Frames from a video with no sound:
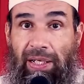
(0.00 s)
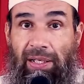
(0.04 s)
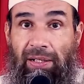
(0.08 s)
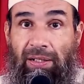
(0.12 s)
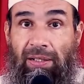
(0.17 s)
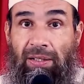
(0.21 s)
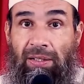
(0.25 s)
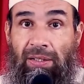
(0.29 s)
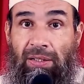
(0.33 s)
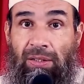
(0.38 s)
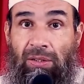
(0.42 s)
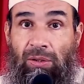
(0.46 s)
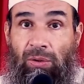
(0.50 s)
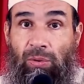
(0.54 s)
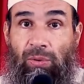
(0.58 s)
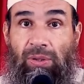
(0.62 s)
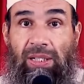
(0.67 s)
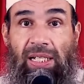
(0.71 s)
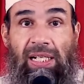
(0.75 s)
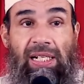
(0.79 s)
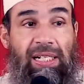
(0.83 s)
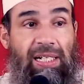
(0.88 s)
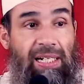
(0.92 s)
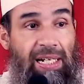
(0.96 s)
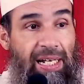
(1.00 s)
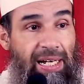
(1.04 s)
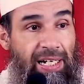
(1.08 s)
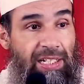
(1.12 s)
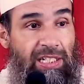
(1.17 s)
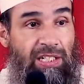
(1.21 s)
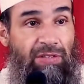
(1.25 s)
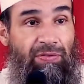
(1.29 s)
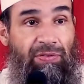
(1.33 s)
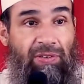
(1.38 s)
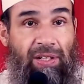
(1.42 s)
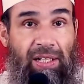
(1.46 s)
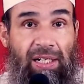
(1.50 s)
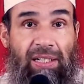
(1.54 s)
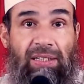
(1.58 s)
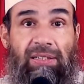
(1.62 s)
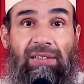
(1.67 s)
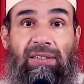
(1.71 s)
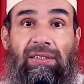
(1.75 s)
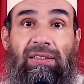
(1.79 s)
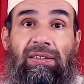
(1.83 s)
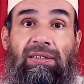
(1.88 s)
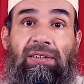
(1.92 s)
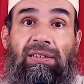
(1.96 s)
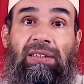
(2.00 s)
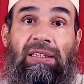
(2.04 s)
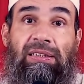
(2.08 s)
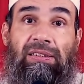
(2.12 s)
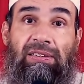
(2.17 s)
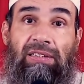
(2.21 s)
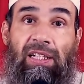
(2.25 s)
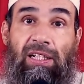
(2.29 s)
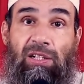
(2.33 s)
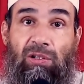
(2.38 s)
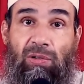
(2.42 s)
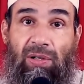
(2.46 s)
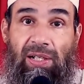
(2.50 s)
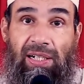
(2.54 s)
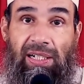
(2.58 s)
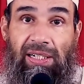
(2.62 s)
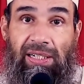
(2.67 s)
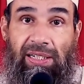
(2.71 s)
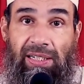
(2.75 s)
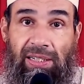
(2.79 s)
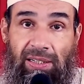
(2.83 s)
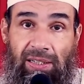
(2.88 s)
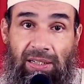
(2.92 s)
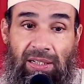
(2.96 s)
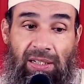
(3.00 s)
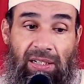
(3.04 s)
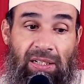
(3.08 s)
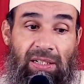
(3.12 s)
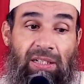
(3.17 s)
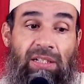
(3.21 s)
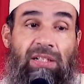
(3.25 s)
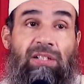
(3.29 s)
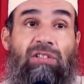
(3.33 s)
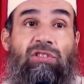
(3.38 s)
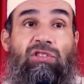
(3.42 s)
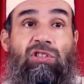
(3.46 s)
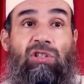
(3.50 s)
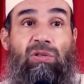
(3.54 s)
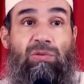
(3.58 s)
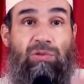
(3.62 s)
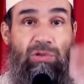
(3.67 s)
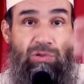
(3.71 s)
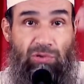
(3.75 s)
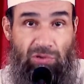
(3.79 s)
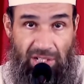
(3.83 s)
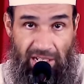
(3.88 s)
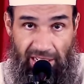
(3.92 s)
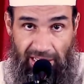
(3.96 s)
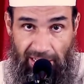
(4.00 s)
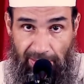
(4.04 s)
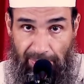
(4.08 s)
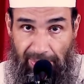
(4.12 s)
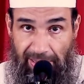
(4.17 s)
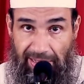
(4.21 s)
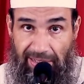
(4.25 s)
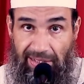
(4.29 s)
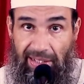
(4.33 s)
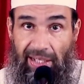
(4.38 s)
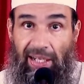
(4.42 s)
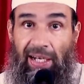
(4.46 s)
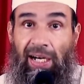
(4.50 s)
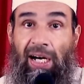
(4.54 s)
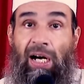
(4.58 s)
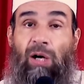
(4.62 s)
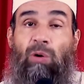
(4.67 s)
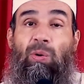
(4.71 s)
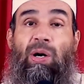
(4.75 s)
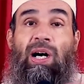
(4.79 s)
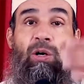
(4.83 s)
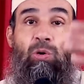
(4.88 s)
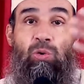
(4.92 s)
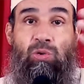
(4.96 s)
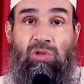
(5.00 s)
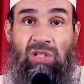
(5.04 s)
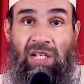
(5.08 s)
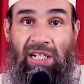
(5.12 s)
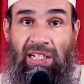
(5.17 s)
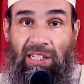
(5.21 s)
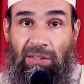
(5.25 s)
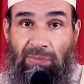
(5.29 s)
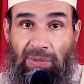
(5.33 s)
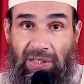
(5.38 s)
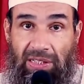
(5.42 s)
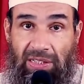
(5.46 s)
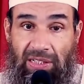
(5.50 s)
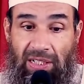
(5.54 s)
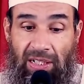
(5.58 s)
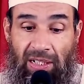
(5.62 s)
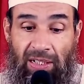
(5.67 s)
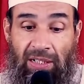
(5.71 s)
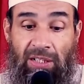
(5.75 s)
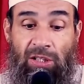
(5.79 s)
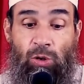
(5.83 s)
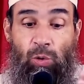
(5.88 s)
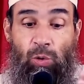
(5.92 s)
ما كاين وذلك الهاتف قد يطلع عليه زوج صاحبتها او اخ صاحبتها